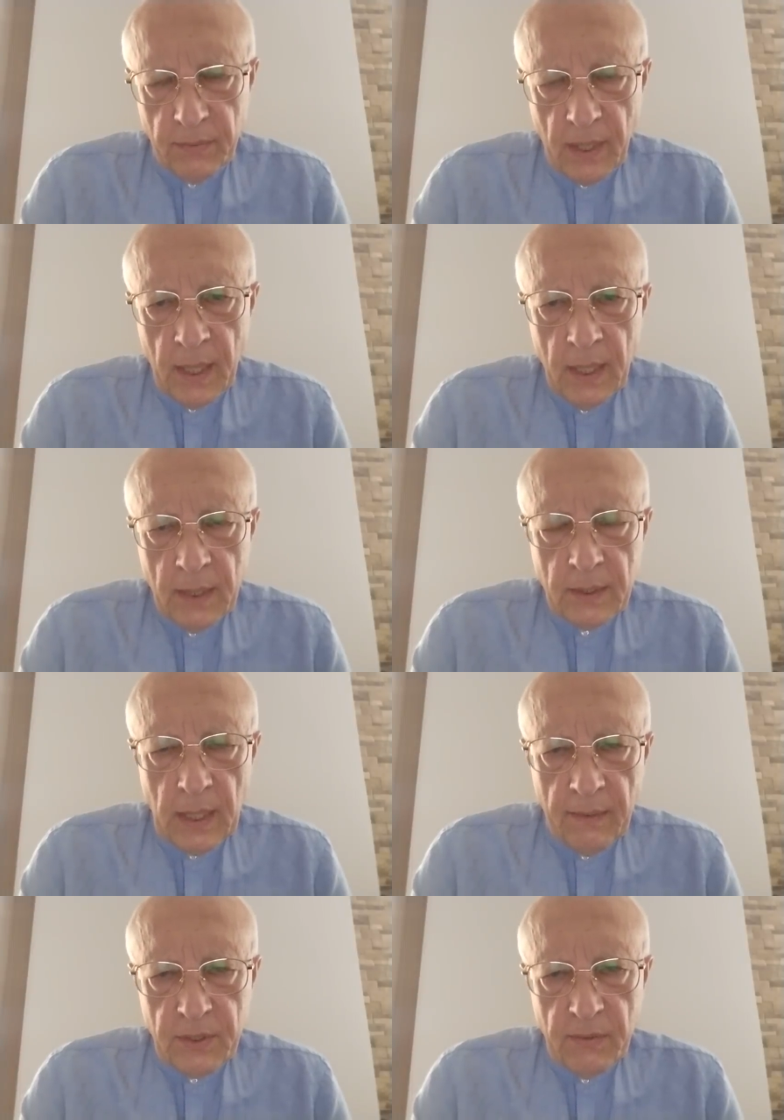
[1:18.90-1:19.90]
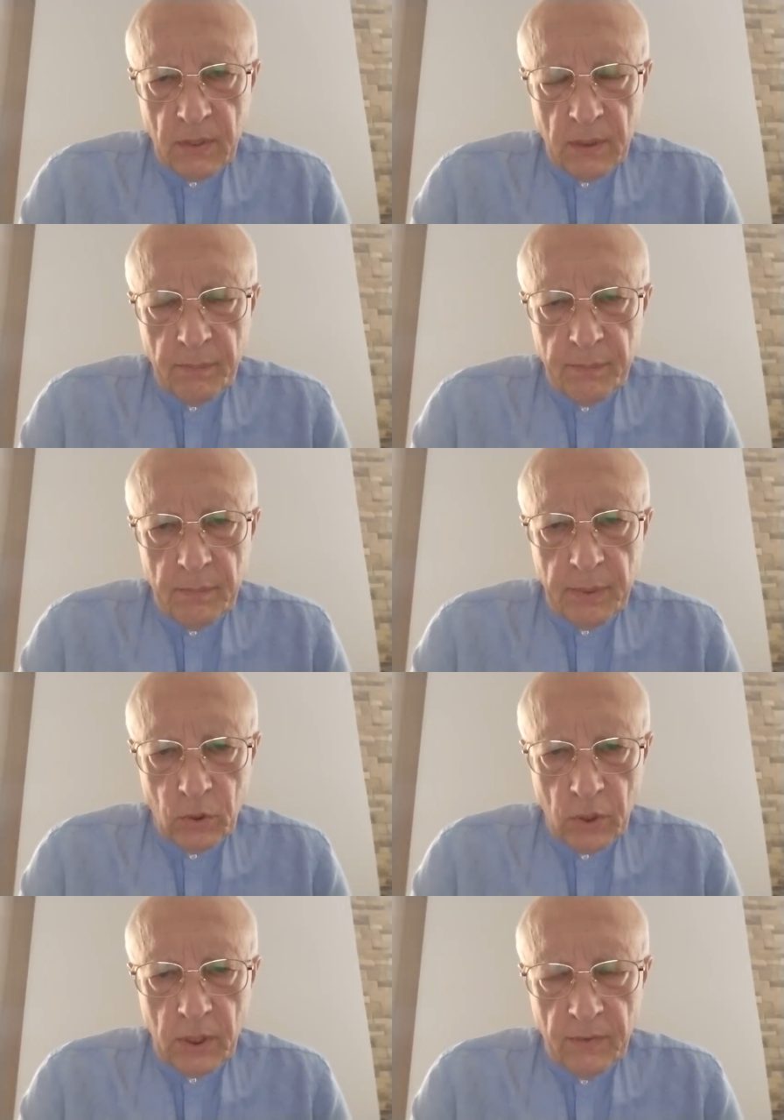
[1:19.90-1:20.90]
два, а в Северном
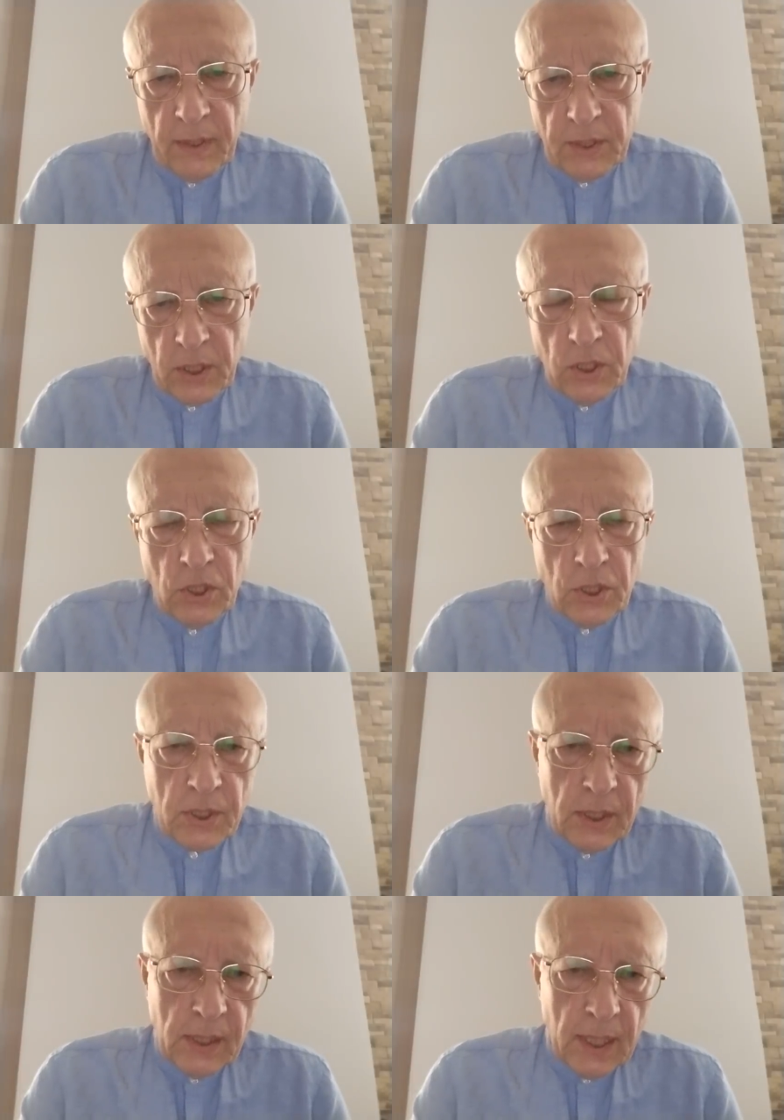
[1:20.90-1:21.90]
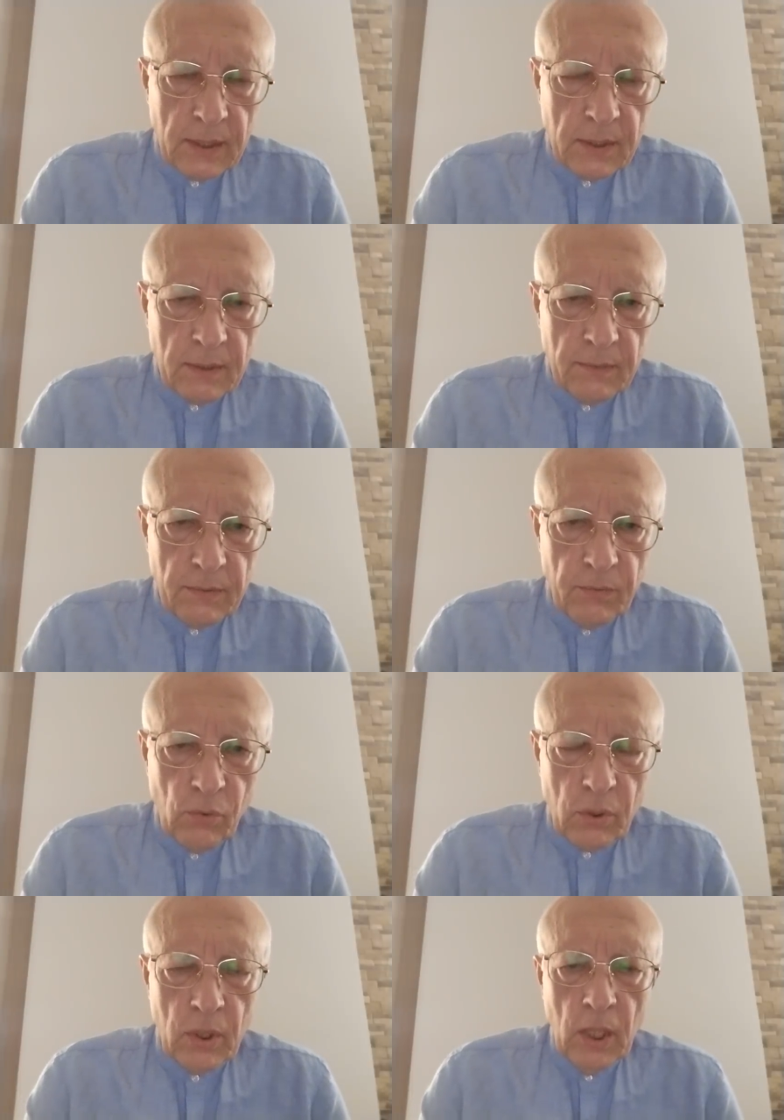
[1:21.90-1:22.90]
потоке два технический газ в
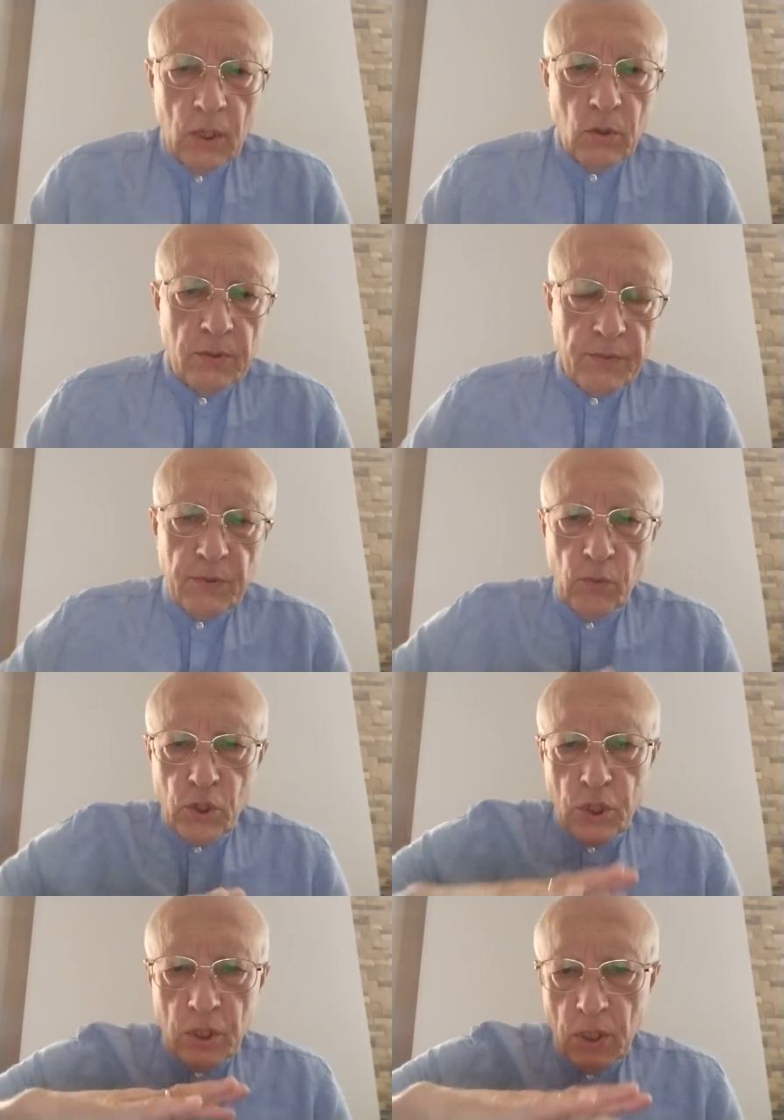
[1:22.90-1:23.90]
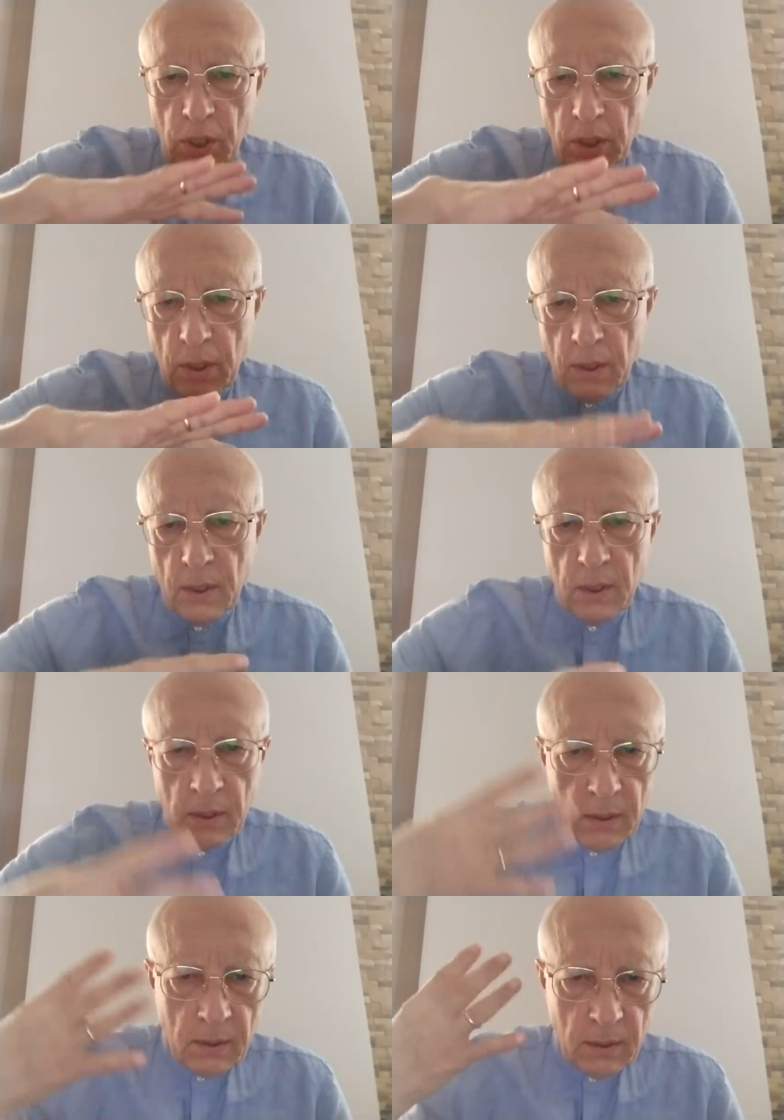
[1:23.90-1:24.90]
двух. То есть всего четыре
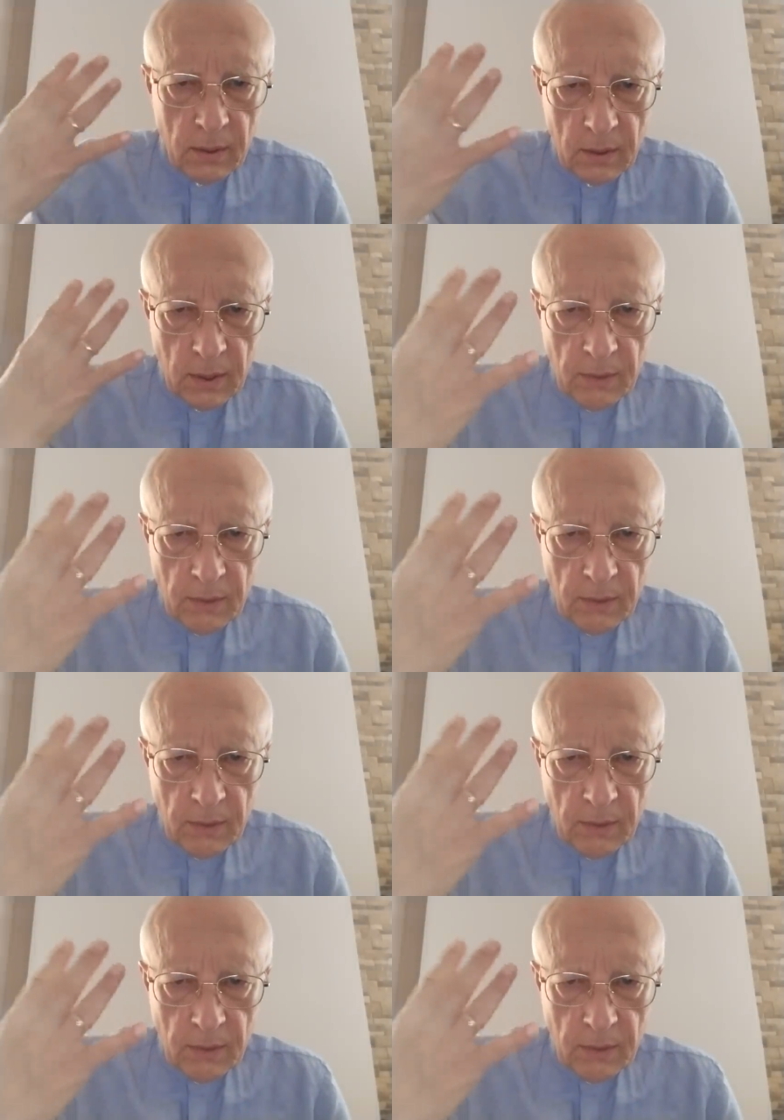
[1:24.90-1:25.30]
э,